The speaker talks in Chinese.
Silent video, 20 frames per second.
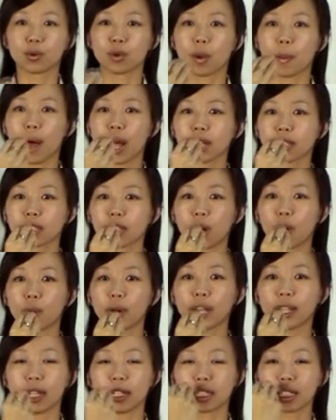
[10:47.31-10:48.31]
嘴巴稍
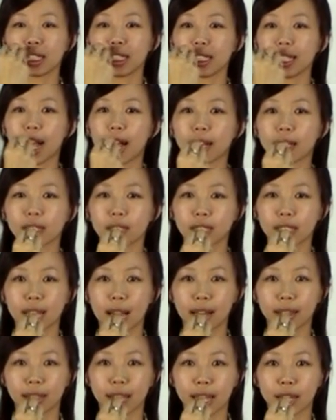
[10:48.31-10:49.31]
微也是一样，
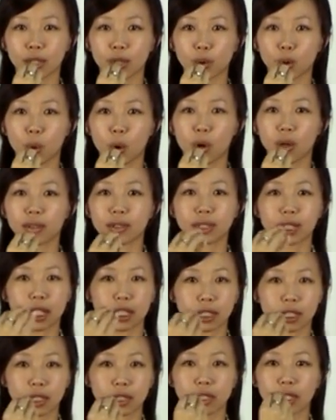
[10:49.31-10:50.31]
向内缩，
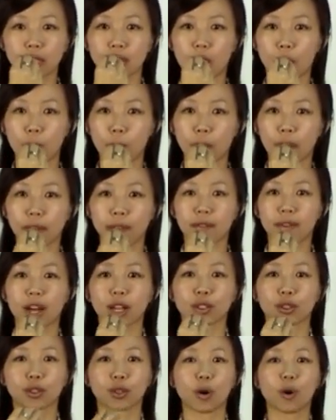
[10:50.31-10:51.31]
但是稍微
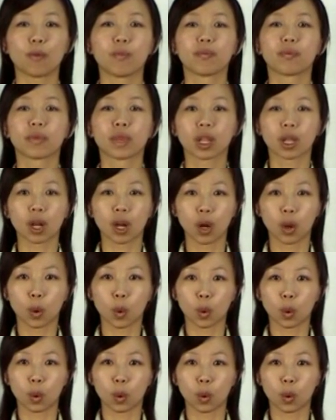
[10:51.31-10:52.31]
放松，
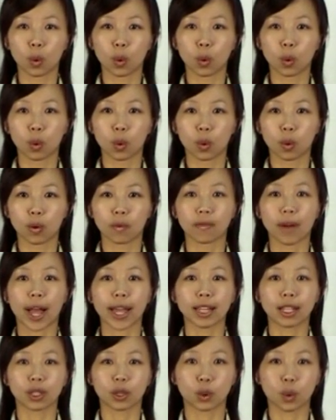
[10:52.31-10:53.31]

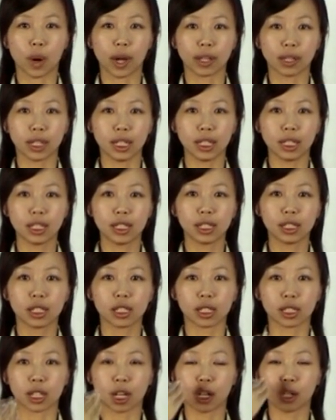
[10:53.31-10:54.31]
发一个短音，
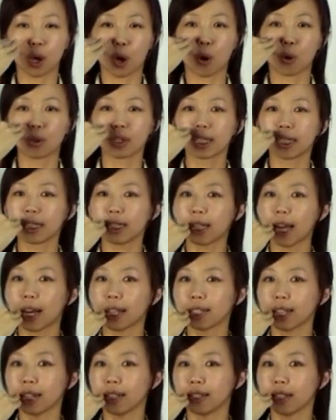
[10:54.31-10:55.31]
舌头
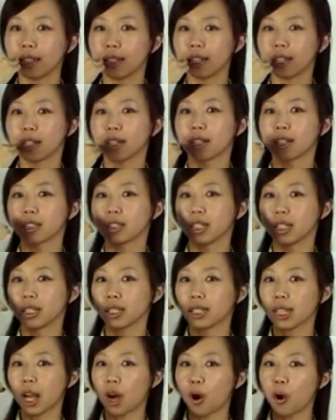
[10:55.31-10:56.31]
下降一点点，其
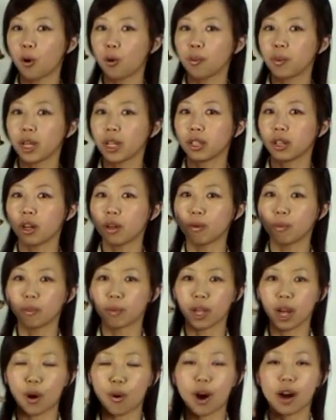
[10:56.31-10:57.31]
实，在后面哦，
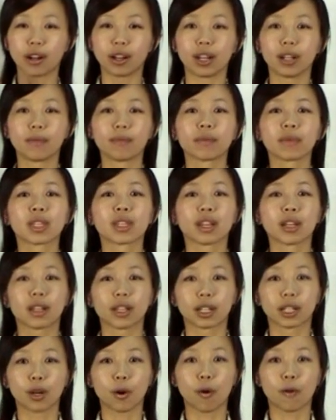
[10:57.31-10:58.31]
不要忘了，
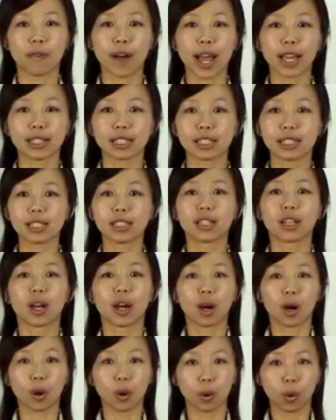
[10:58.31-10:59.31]
跟我发一次，
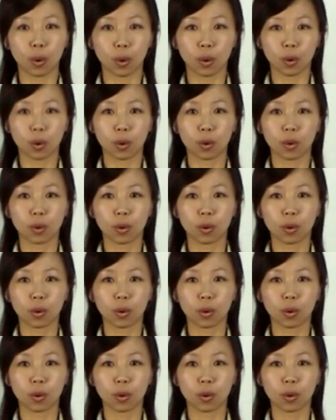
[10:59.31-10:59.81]
呜。